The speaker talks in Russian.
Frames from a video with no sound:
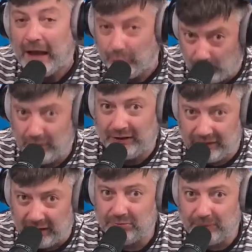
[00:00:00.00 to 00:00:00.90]
Оно,
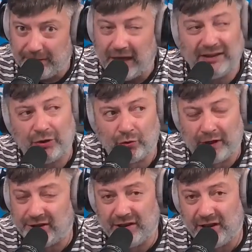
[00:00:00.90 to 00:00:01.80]
это надо было показать, что
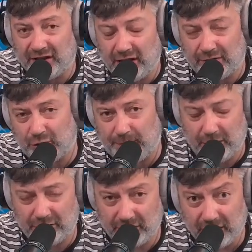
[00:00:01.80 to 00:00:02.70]
Россия и Китай
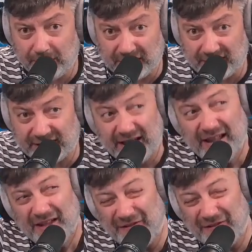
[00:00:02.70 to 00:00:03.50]
выступают с единой позицией.